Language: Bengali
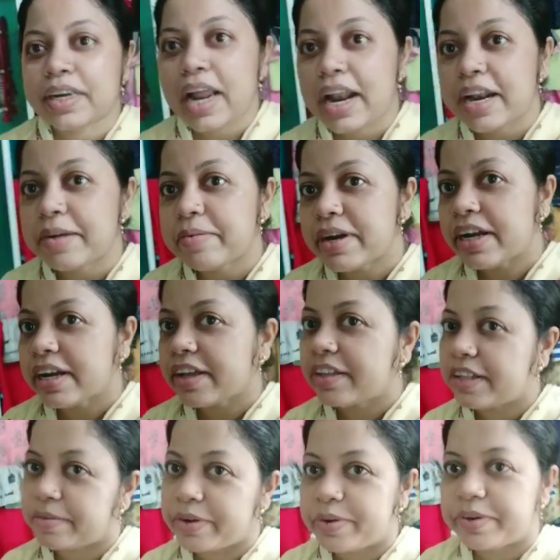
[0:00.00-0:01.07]
রান্না বান্না কিন্তু
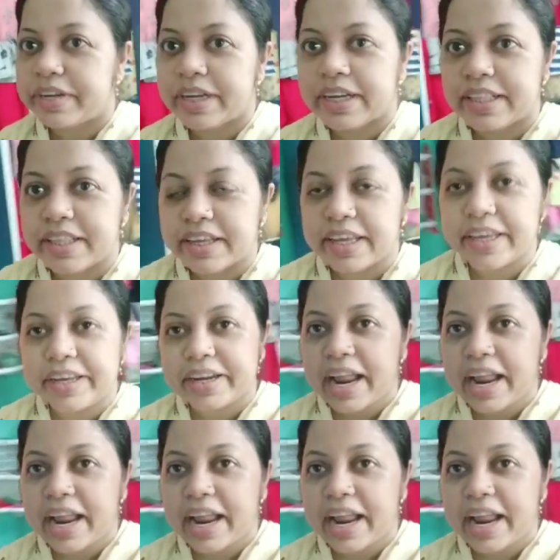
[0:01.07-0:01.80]
আমার হয়ে গেছে কি কি